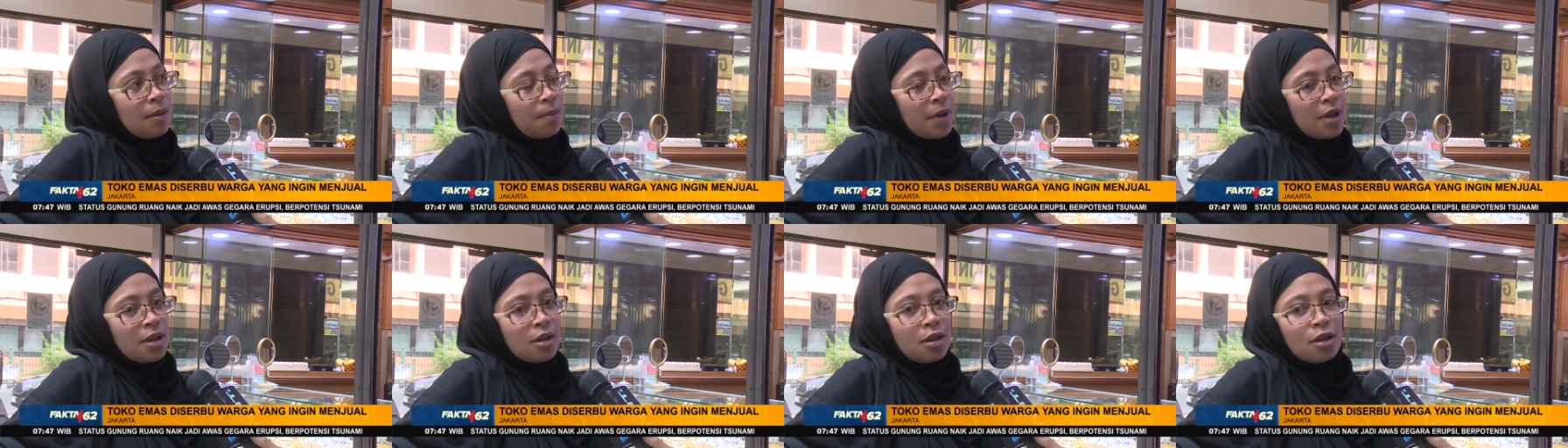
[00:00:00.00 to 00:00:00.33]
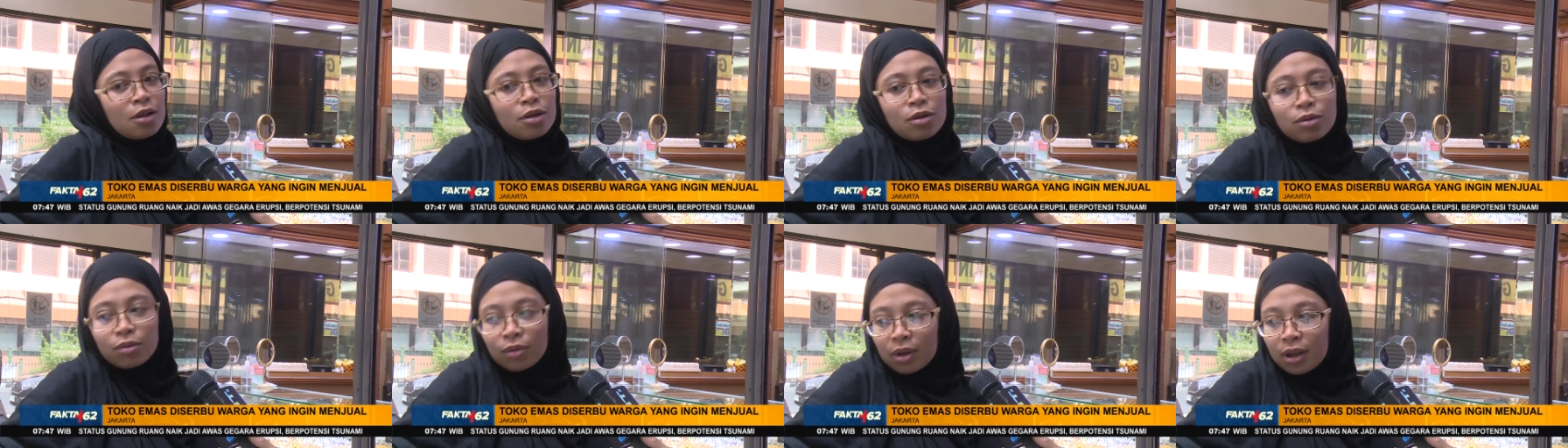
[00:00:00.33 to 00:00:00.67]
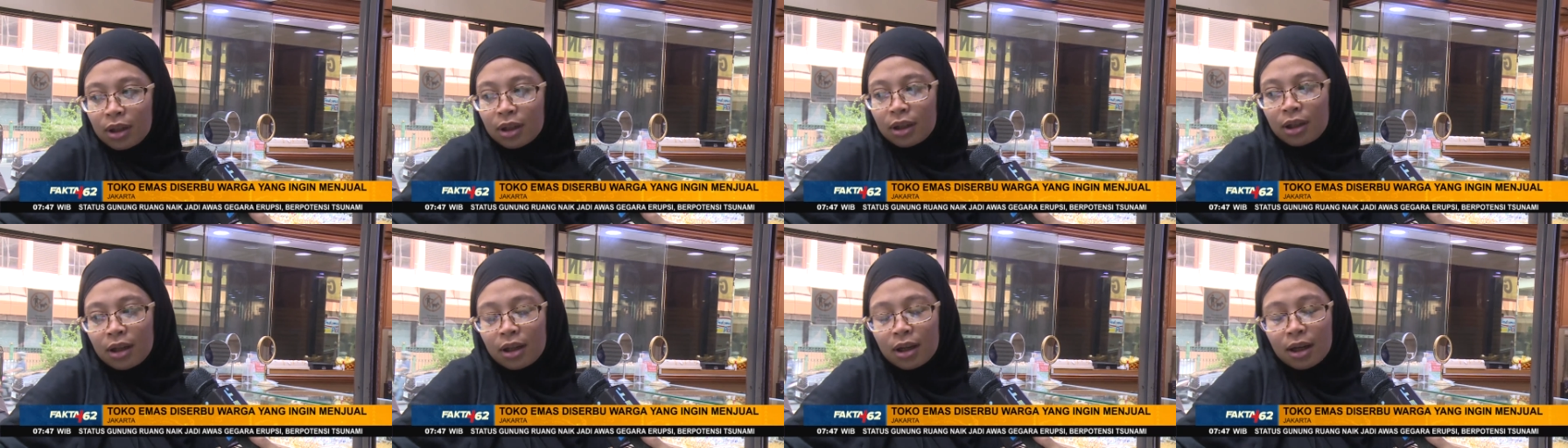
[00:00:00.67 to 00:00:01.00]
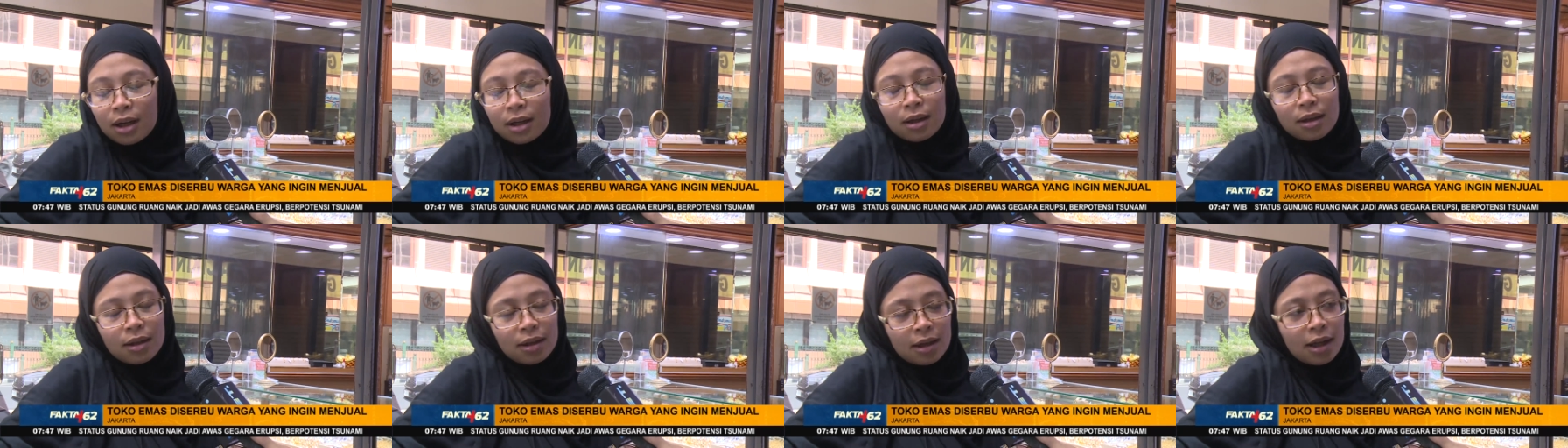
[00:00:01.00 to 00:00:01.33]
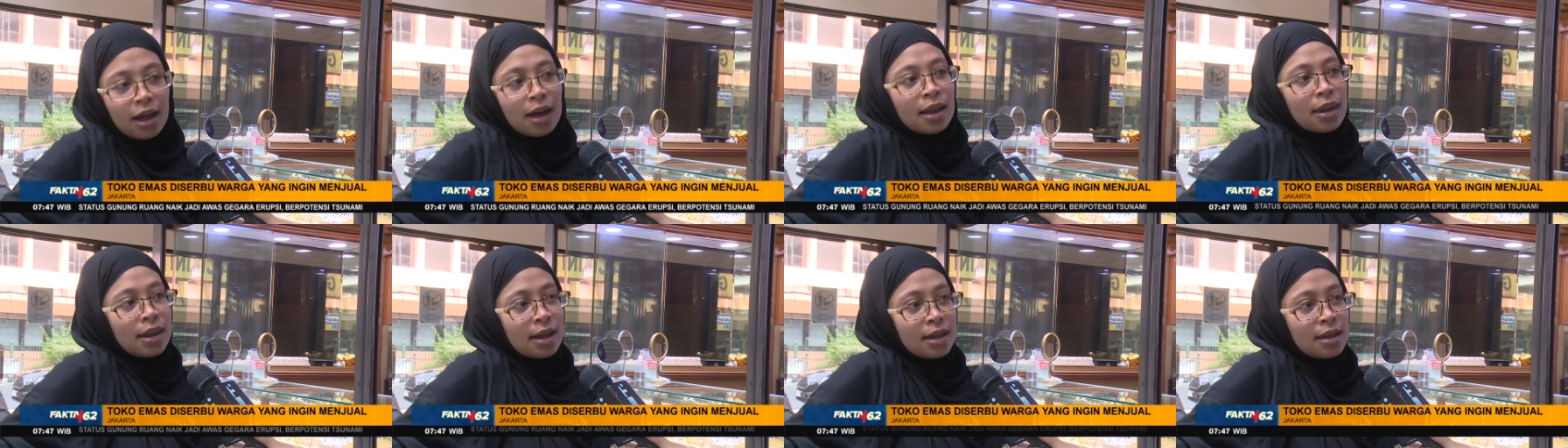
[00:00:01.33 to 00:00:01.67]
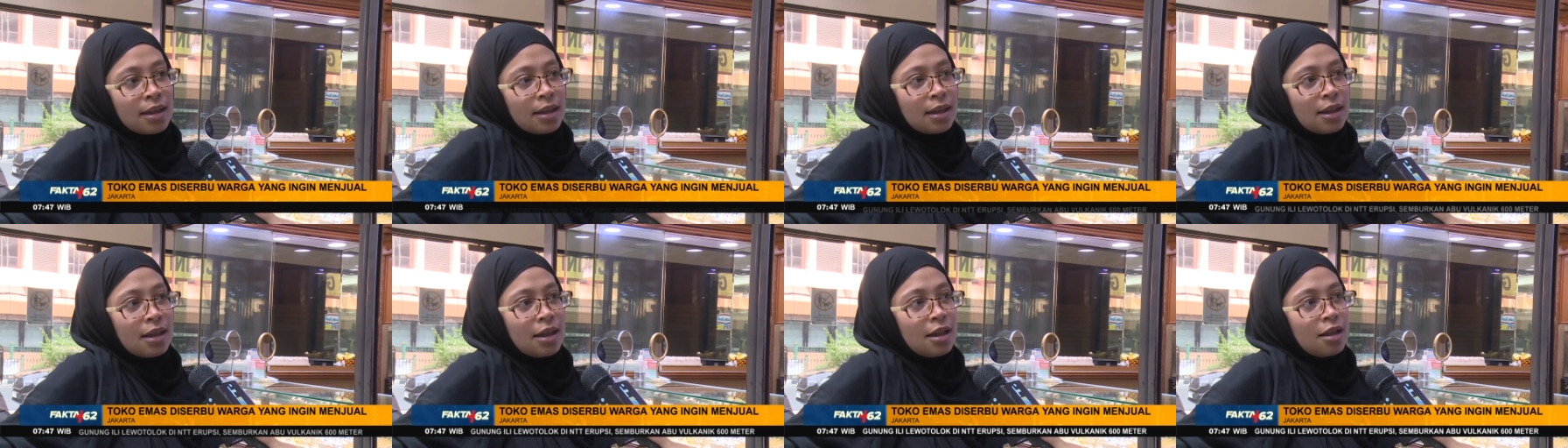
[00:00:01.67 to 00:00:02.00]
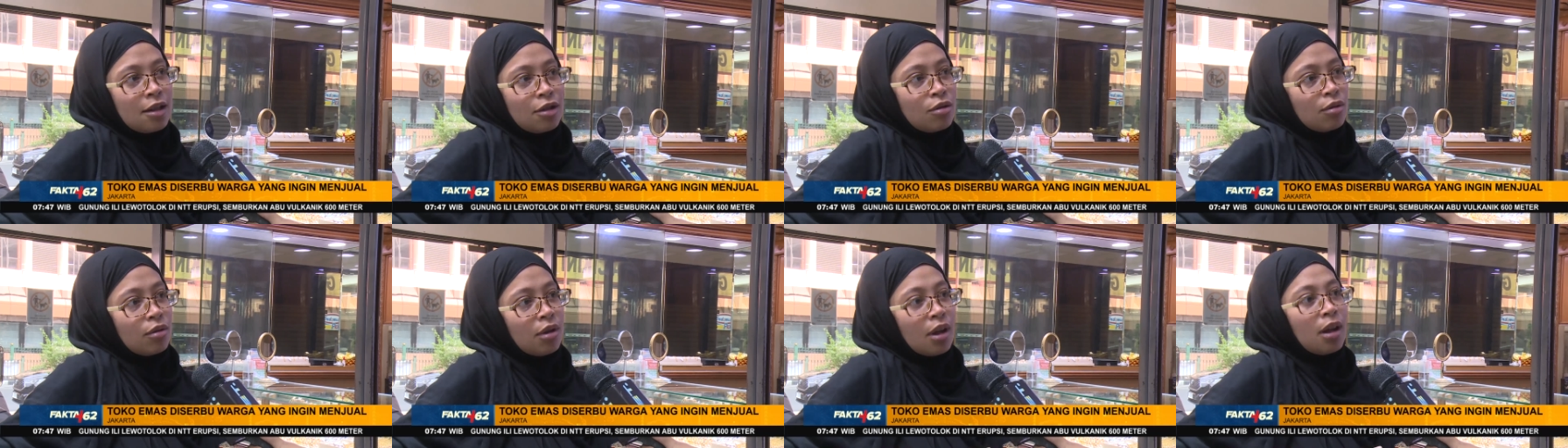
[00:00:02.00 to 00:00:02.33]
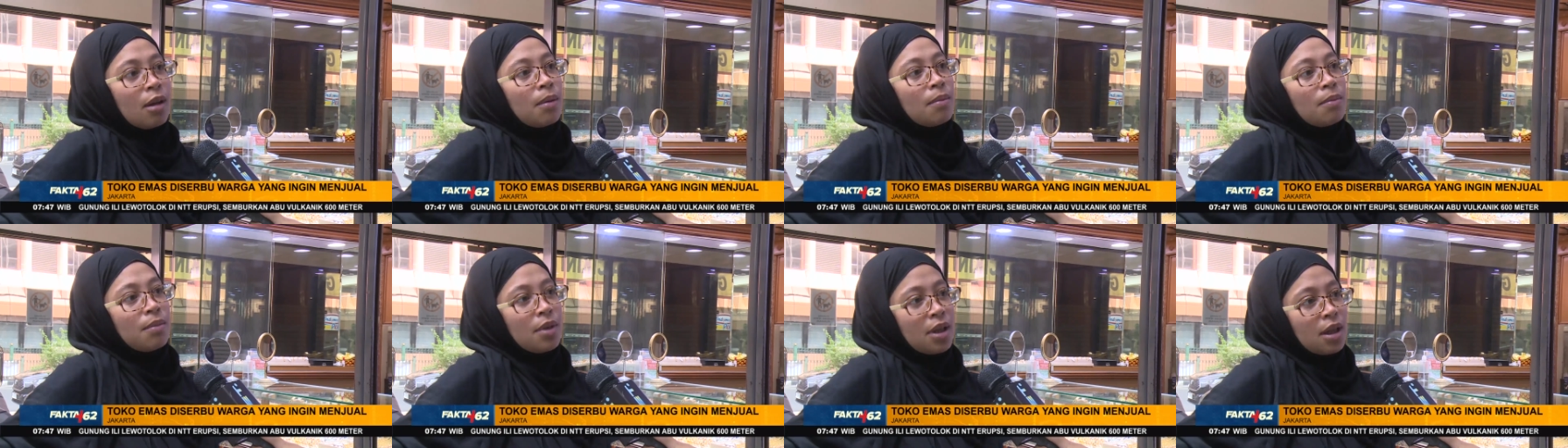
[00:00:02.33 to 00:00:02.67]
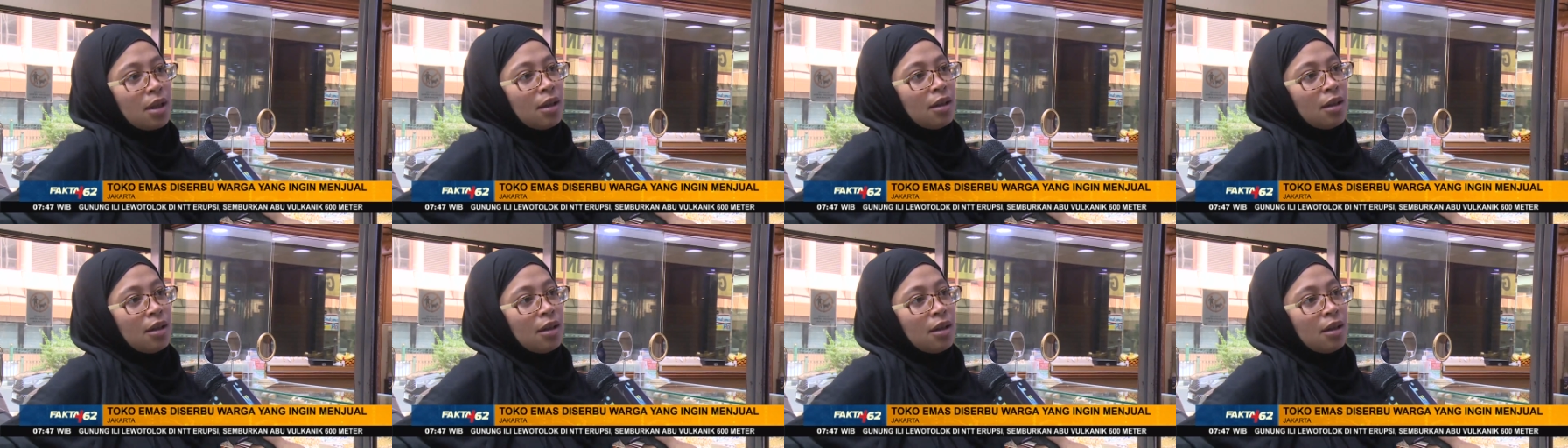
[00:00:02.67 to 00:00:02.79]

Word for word: pas dijual nih di atas 3 juta lebih.